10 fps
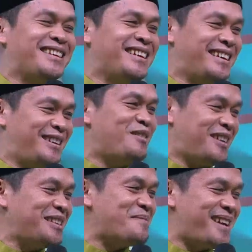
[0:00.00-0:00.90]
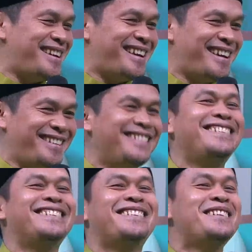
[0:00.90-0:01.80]
Karena orangnya pendek.
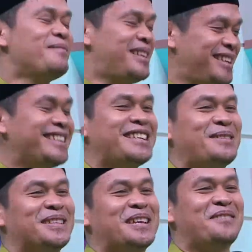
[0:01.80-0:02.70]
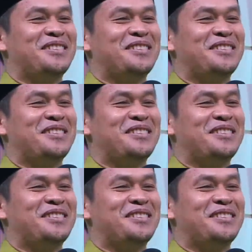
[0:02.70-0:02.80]
Iya, berarti kita sama-sama insya